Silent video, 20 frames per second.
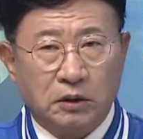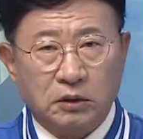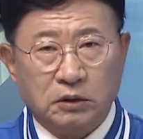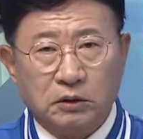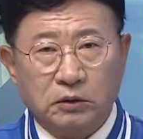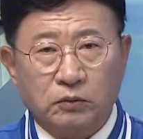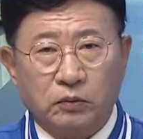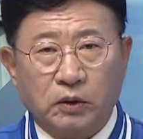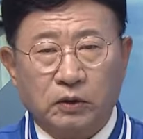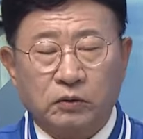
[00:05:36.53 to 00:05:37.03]

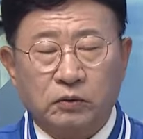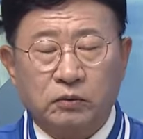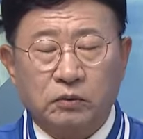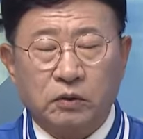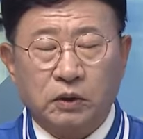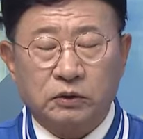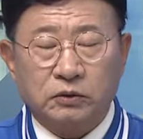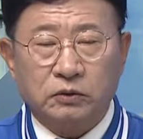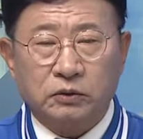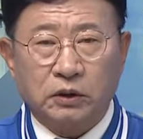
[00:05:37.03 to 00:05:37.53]
그런 와,
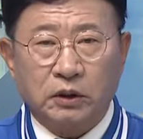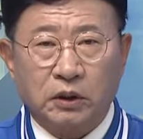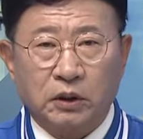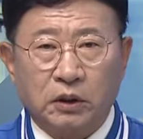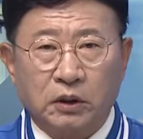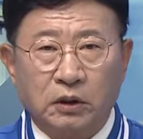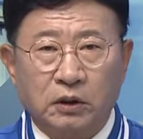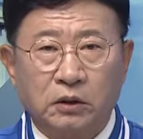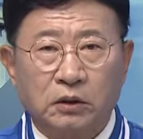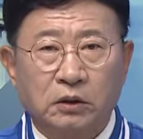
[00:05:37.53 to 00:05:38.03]

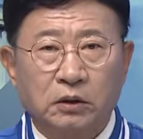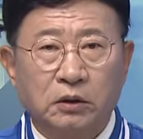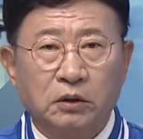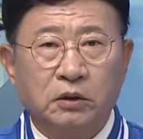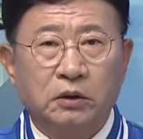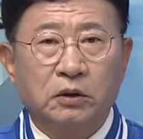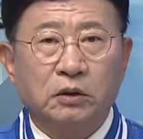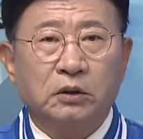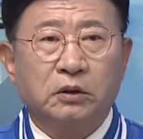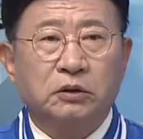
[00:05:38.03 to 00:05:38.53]
과정에
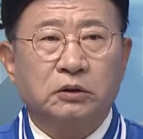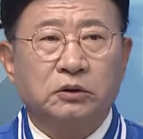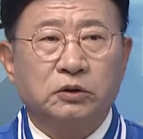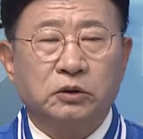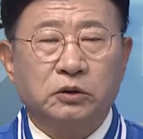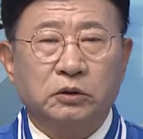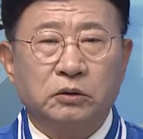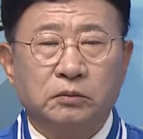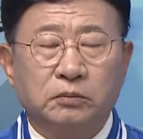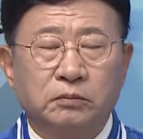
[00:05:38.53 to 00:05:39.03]

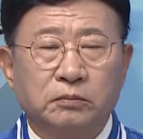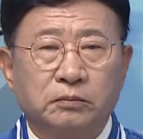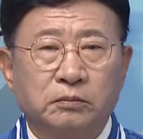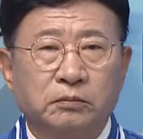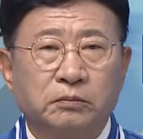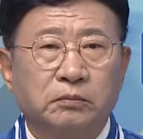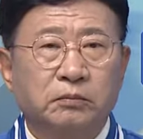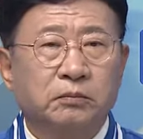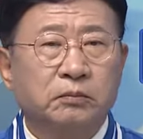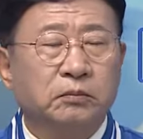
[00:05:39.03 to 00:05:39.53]
지금